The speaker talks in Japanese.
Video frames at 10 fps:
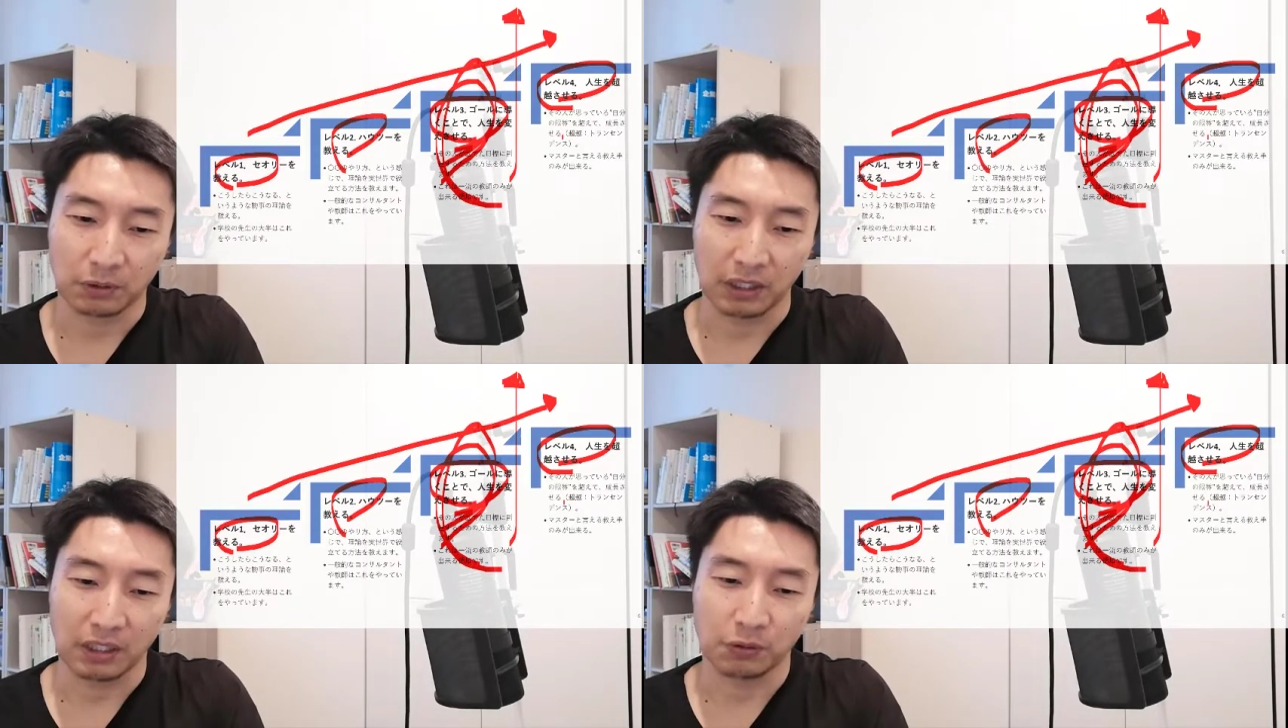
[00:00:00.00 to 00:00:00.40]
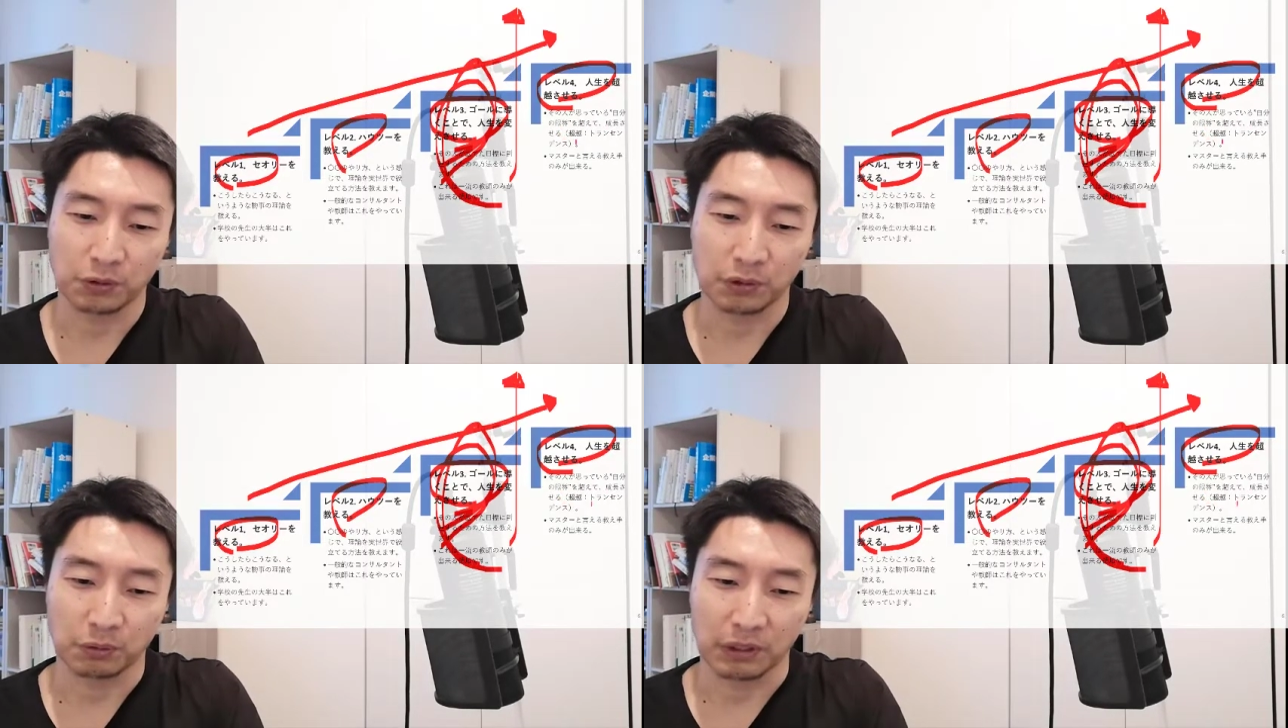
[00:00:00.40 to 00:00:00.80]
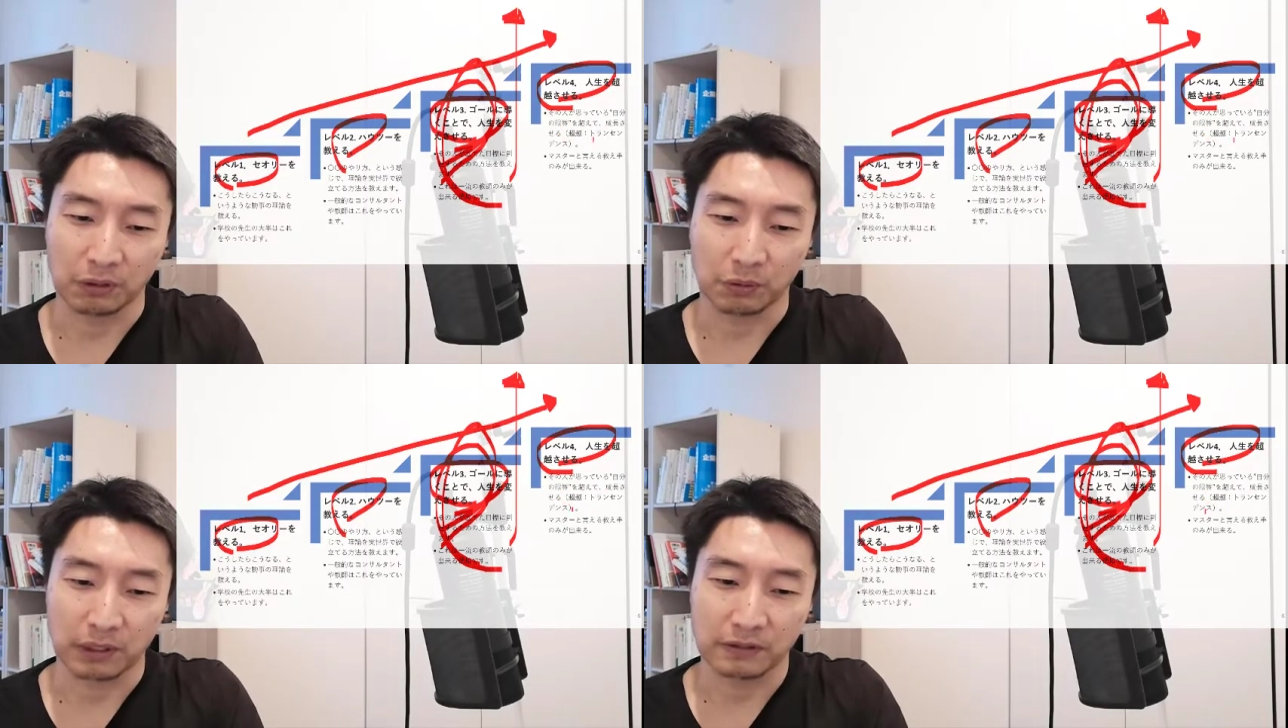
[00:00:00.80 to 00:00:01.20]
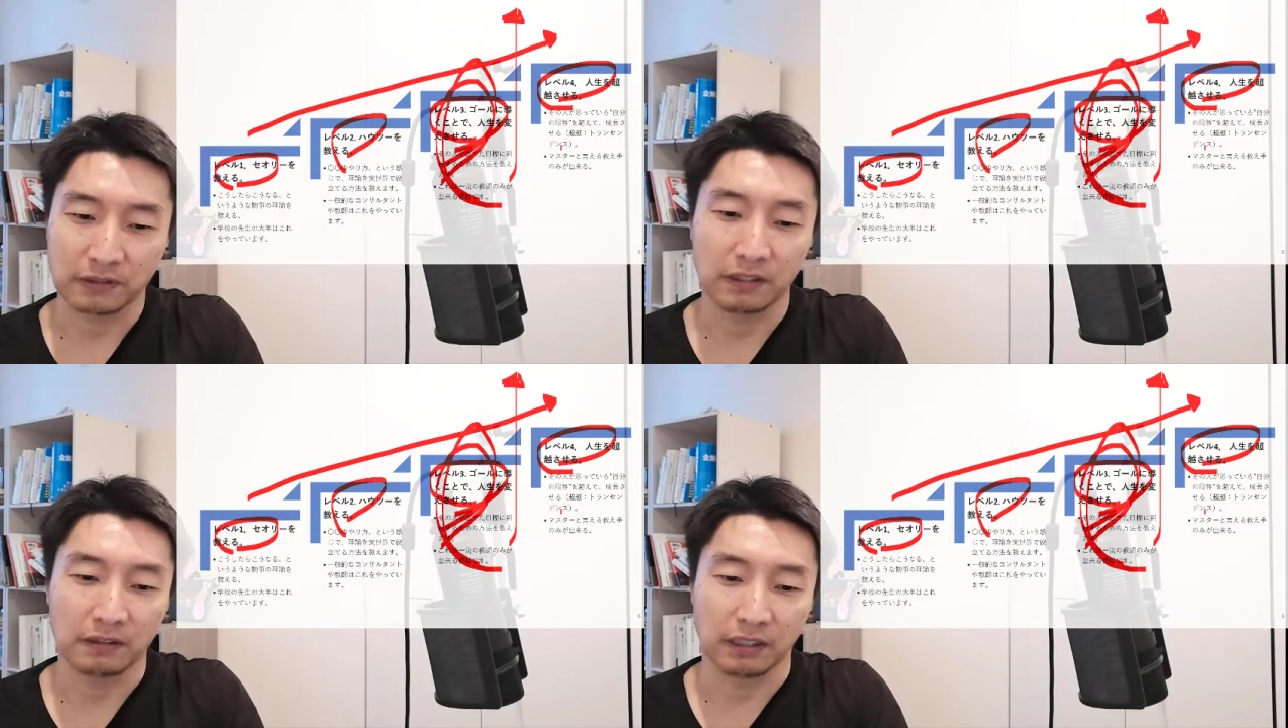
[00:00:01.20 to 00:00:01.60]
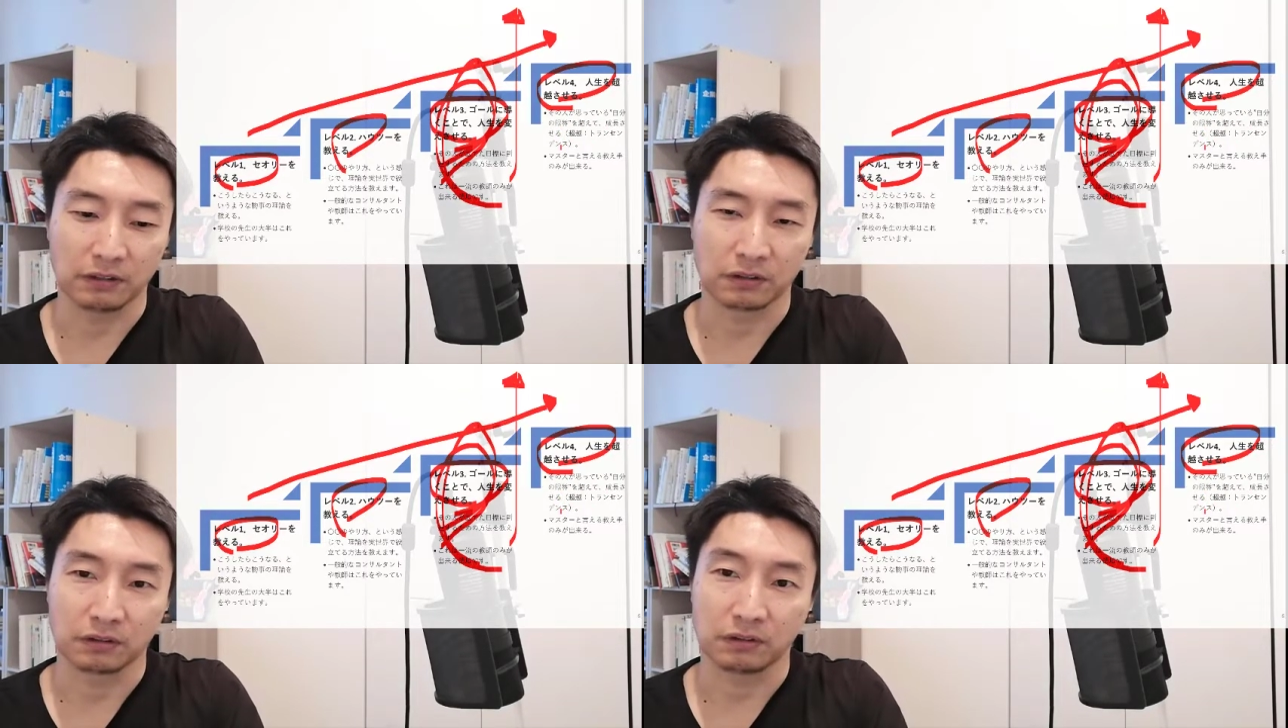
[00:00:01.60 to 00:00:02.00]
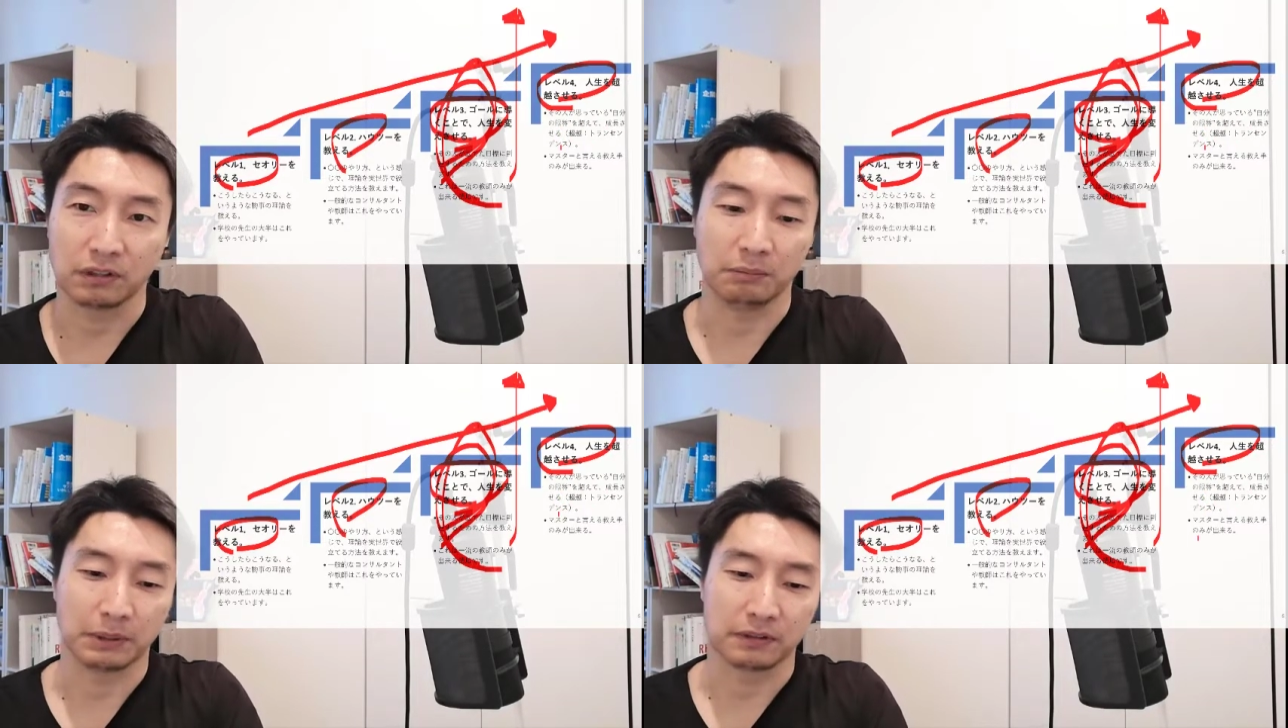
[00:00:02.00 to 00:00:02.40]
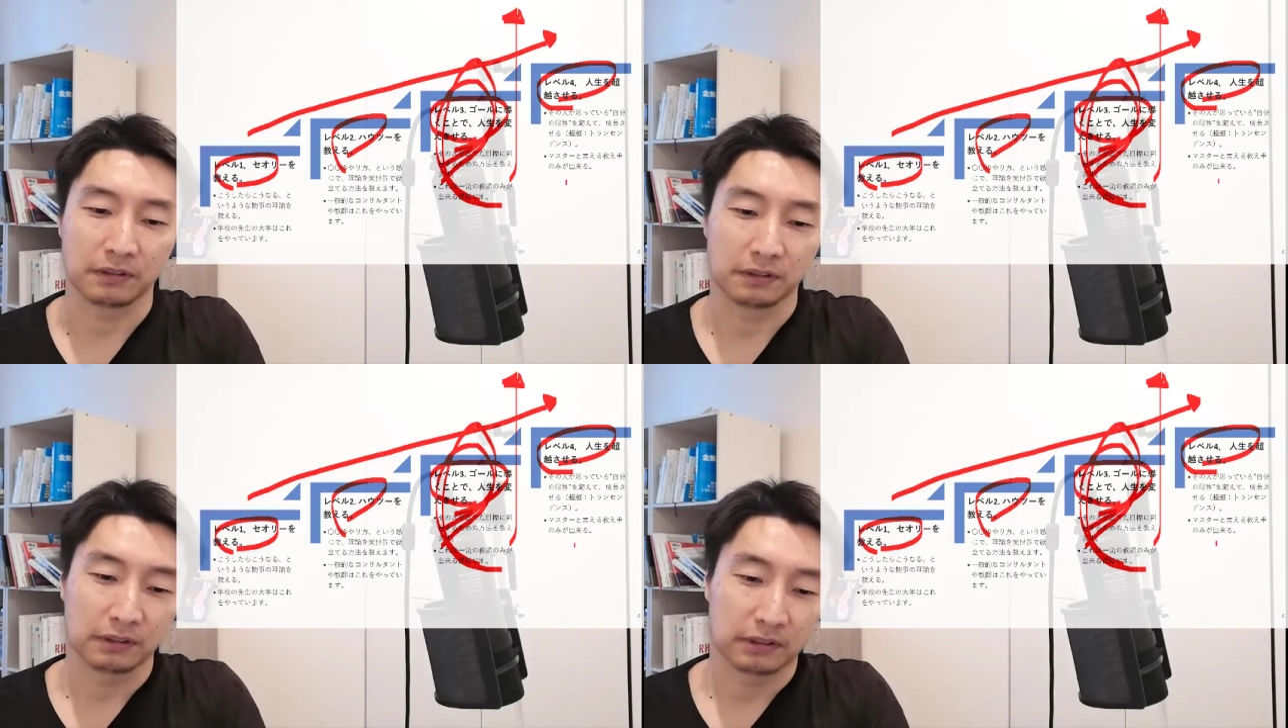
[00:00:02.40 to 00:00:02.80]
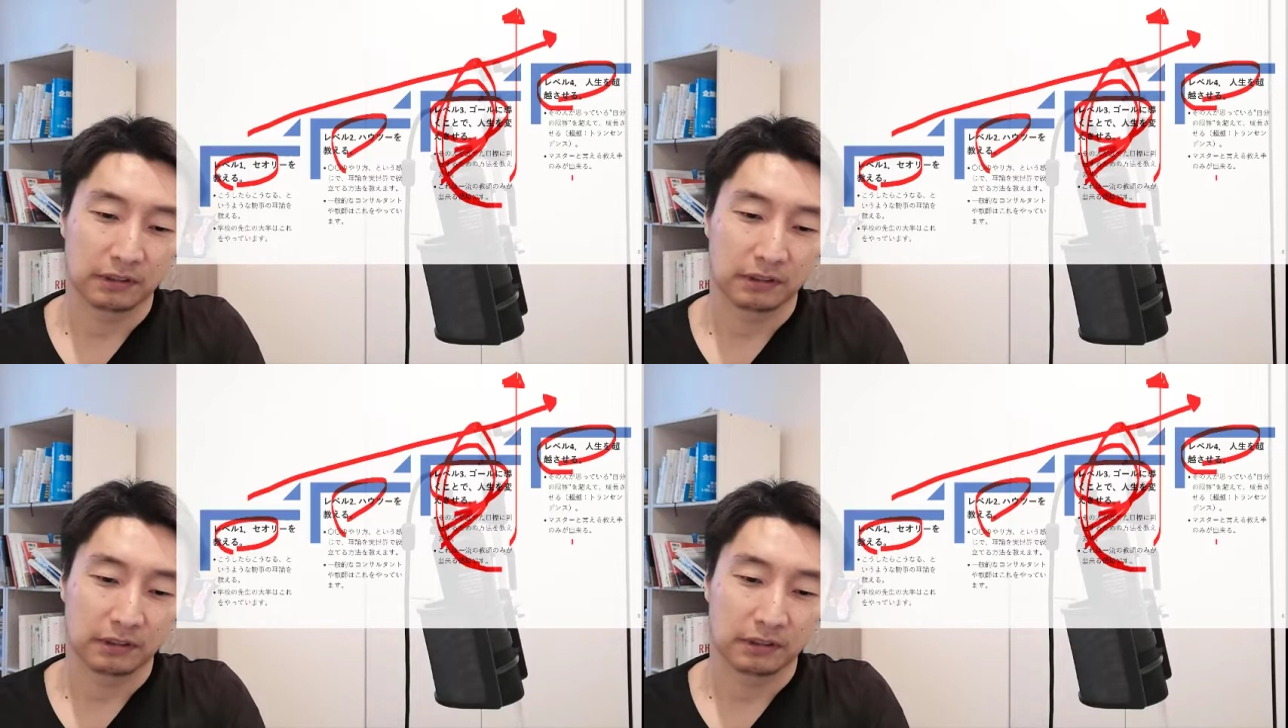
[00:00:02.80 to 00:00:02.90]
これ英語で言うとね、トランセンデンスって言います。